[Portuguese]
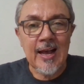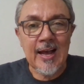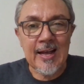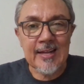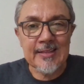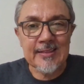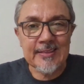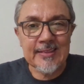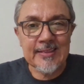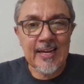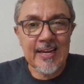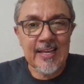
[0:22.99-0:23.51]
a
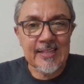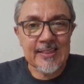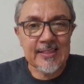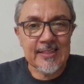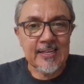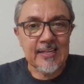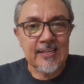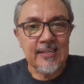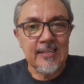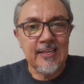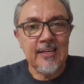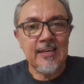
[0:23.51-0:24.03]

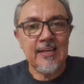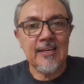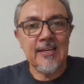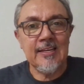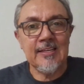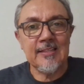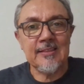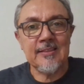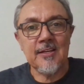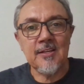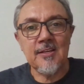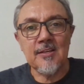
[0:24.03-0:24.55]
treta
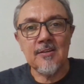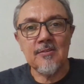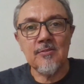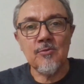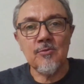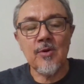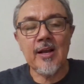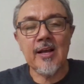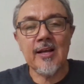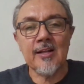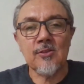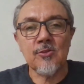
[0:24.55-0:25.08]
entre o
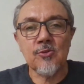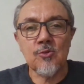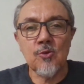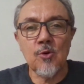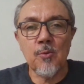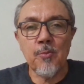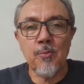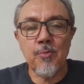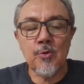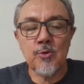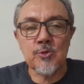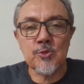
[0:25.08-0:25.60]

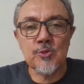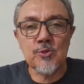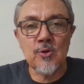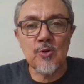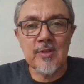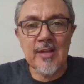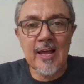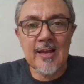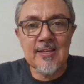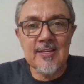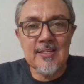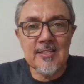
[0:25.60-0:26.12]
cantor
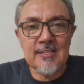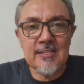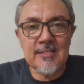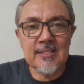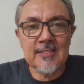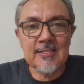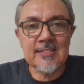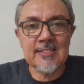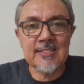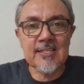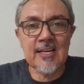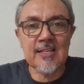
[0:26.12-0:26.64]
bolsonarista
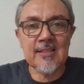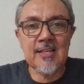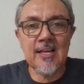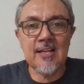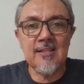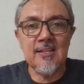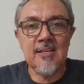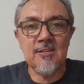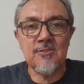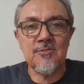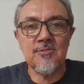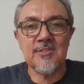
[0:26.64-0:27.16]

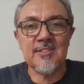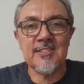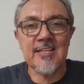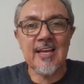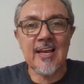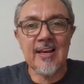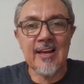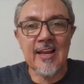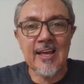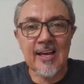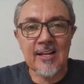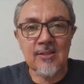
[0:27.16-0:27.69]
sertanejo
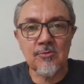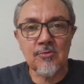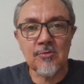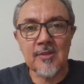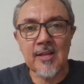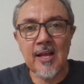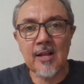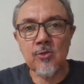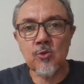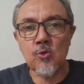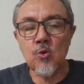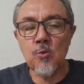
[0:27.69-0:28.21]
Zé Neto,
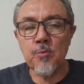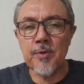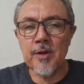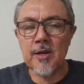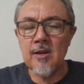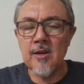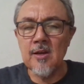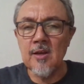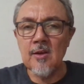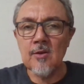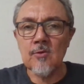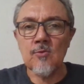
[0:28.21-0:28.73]
da
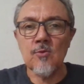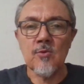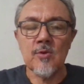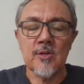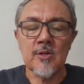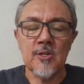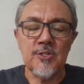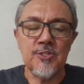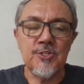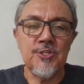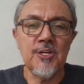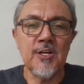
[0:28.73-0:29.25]
dupla com o
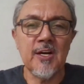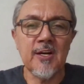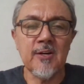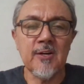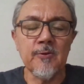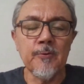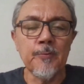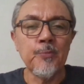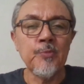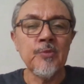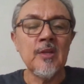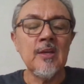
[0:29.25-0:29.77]

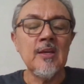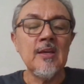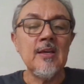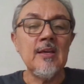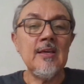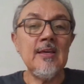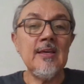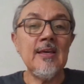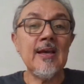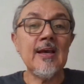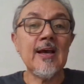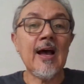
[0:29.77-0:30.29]
Cristiano,
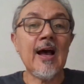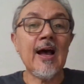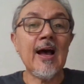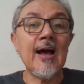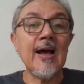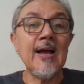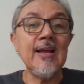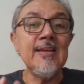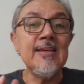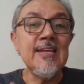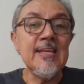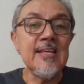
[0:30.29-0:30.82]
e
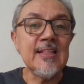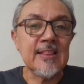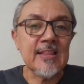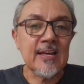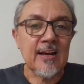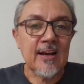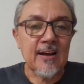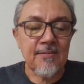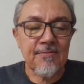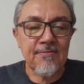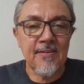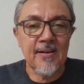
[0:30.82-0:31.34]
a
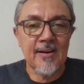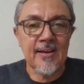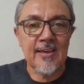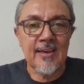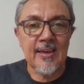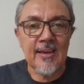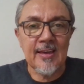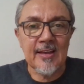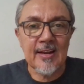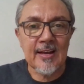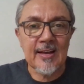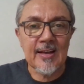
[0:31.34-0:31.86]
Anitta, a
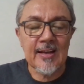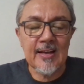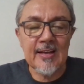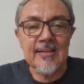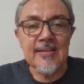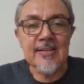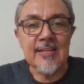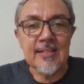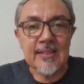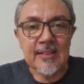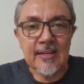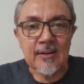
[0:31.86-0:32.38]
fanqueira
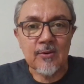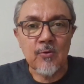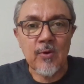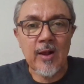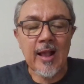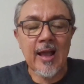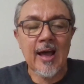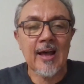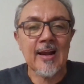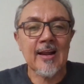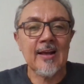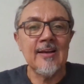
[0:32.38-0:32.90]
Anitta. O
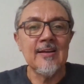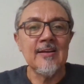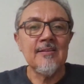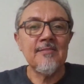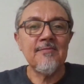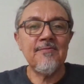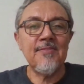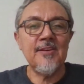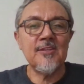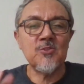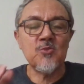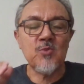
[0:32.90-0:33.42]
cara
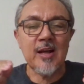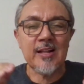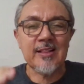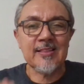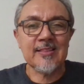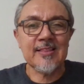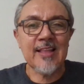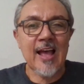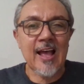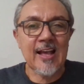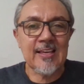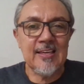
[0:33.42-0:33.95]
fez um
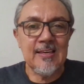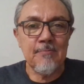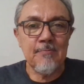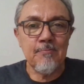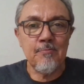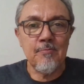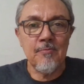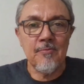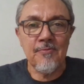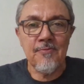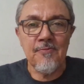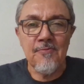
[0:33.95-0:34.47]
ataque
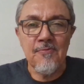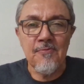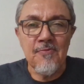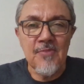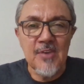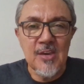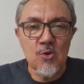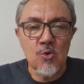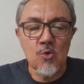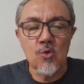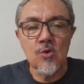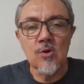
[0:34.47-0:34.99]

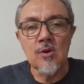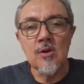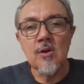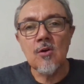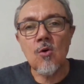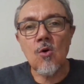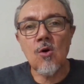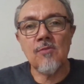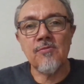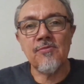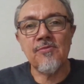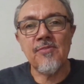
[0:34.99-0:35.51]
vil,
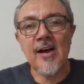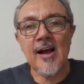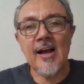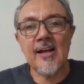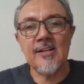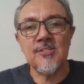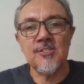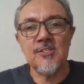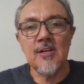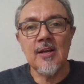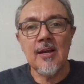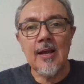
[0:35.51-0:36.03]

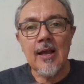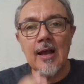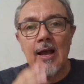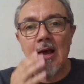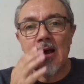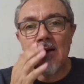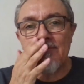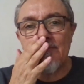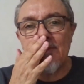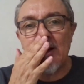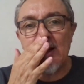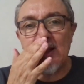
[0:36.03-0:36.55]
covarde
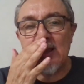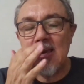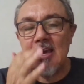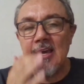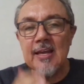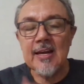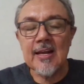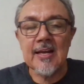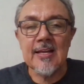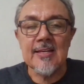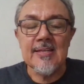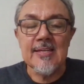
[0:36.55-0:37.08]
à
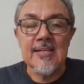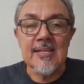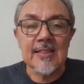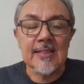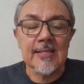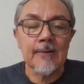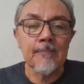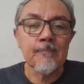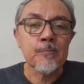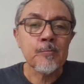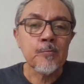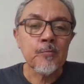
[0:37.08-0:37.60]
fanqueira
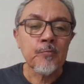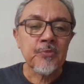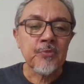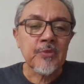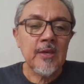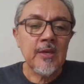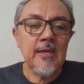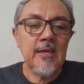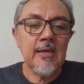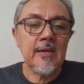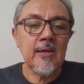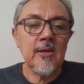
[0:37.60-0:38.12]
Anitta
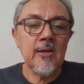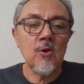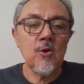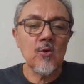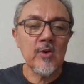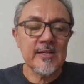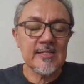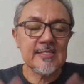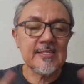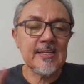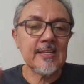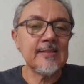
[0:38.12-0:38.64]
e
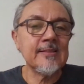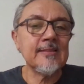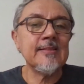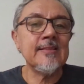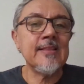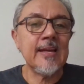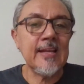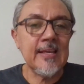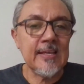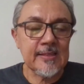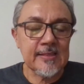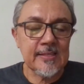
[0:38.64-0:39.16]
criou essa
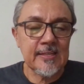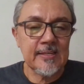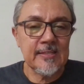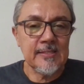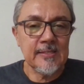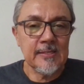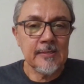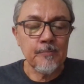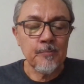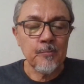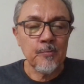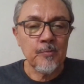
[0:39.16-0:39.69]
treta
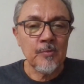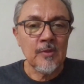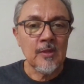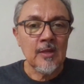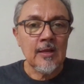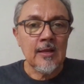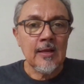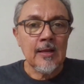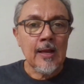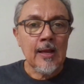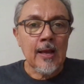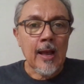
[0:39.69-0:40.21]
aí.
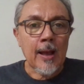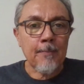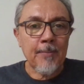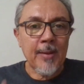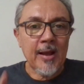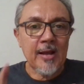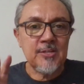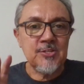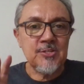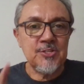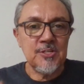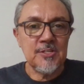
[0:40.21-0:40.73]
A
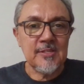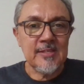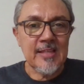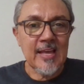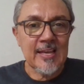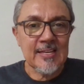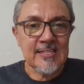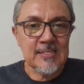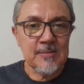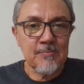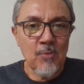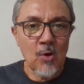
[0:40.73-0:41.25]
partir
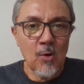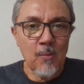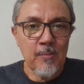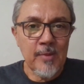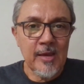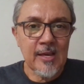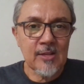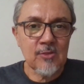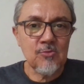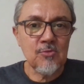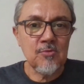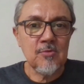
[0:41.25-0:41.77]
desse
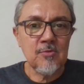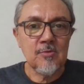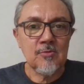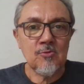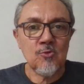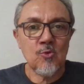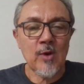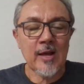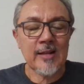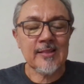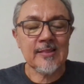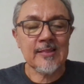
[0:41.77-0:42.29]
momento
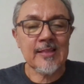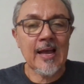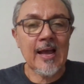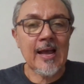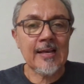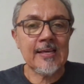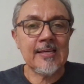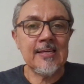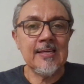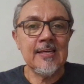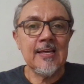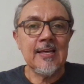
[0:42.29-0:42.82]
do
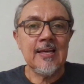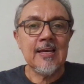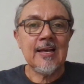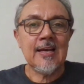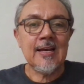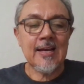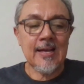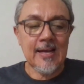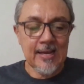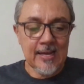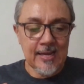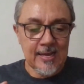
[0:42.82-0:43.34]
ataque,
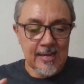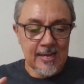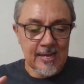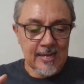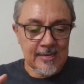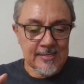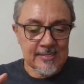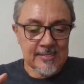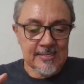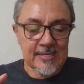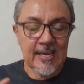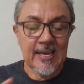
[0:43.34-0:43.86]

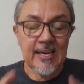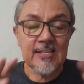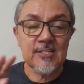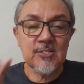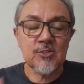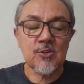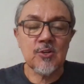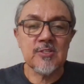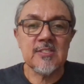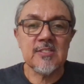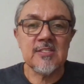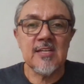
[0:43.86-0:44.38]
as redes
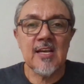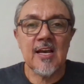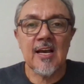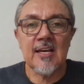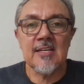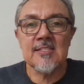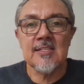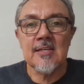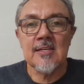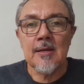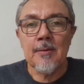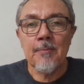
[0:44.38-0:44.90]

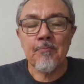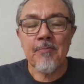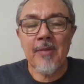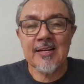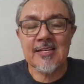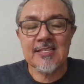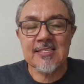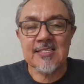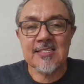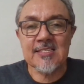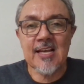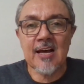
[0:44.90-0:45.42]
sociais
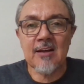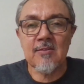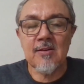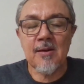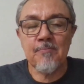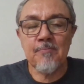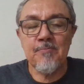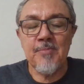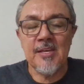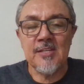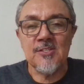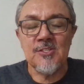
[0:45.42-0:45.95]
passaram a
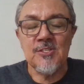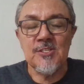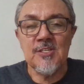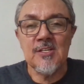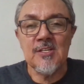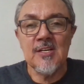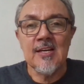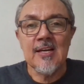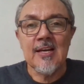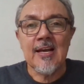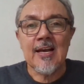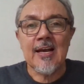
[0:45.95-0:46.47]

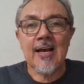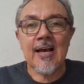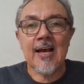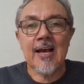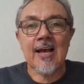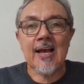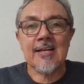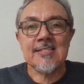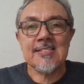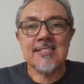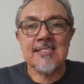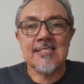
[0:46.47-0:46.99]
pedir
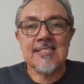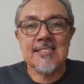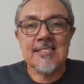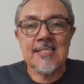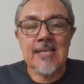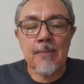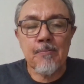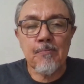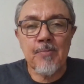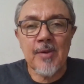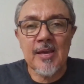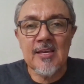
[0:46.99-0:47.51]
a
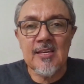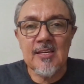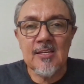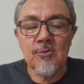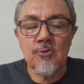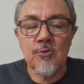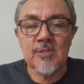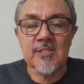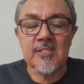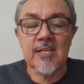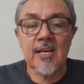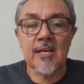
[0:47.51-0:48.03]
CPI
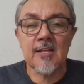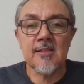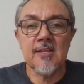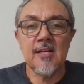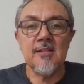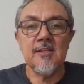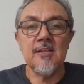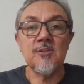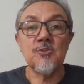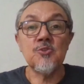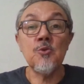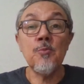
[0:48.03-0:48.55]
do
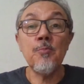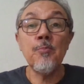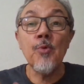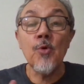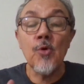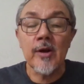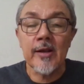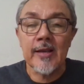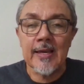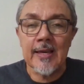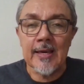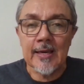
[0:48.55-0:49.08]
sertanejo. E
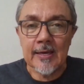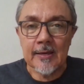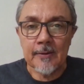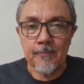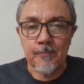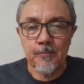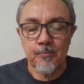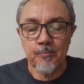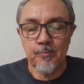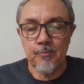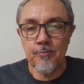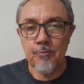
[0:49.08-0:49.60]
por quê?
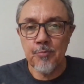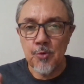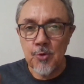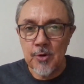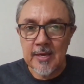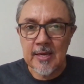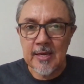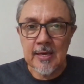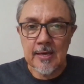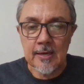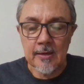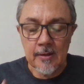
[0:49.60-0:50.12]

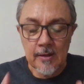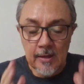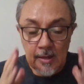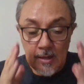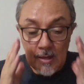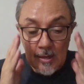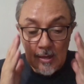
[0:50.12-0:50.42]
Por quê?